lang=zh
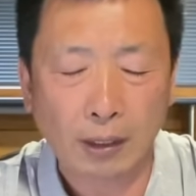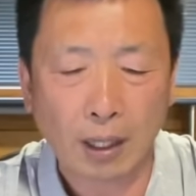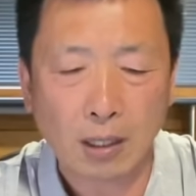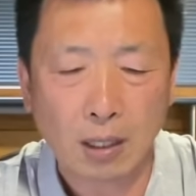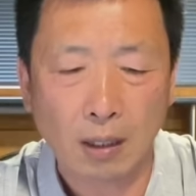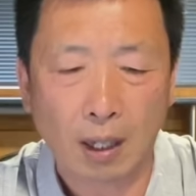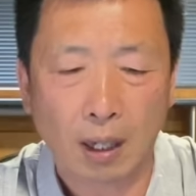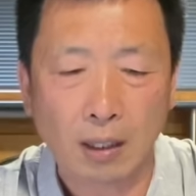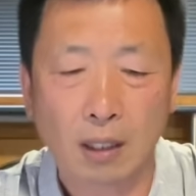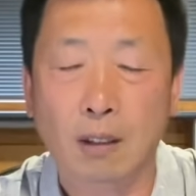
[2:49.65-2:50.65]
内心
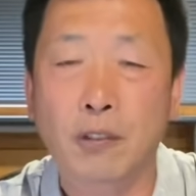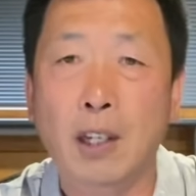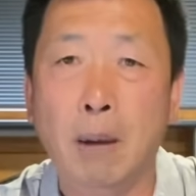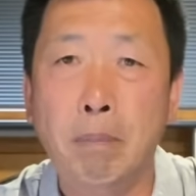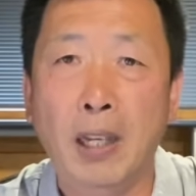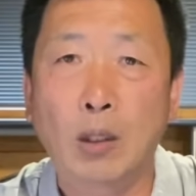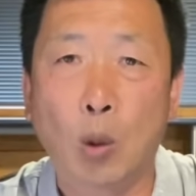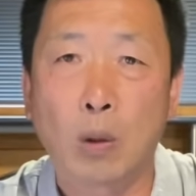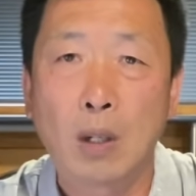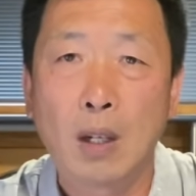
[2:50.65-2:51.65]
呢也是非常悲
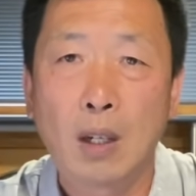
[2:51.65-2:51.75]
痛